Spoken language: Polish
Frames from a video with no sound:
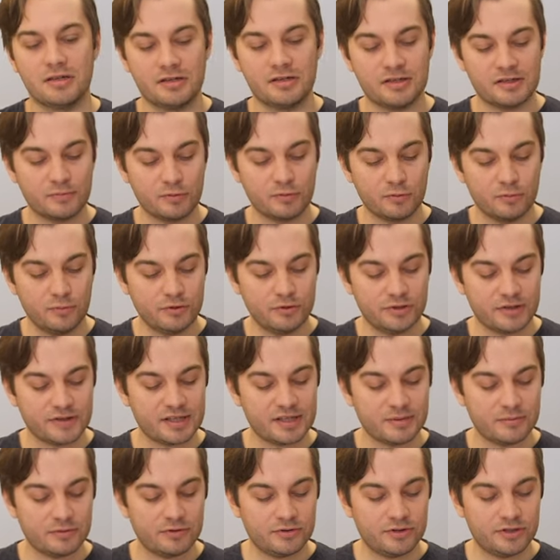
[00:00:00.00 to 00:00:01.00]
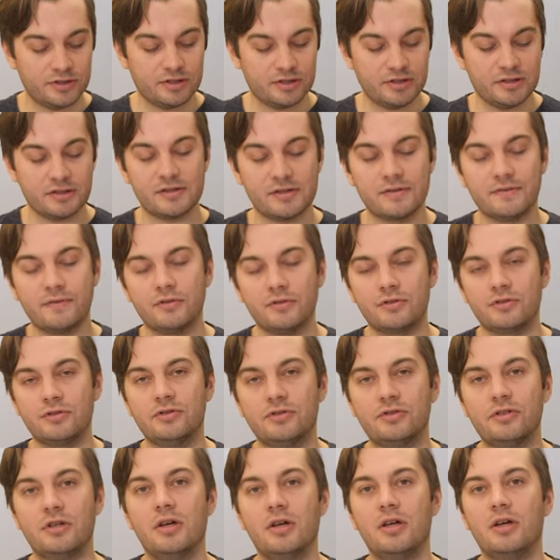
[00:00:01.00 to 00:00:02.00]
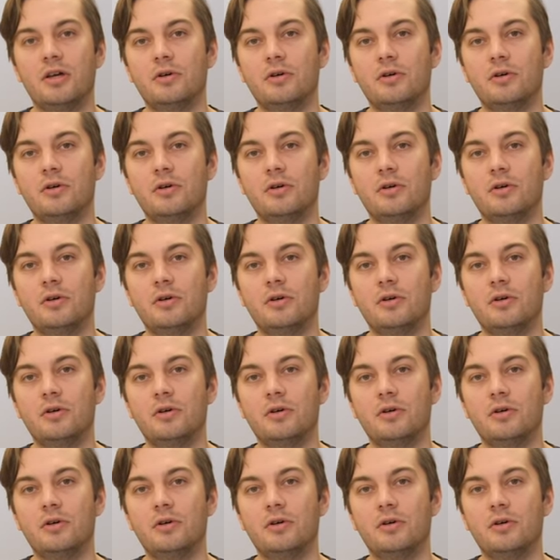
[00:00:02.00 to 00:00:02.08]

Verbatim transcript: Spróbujcie samodzielnie stworzyć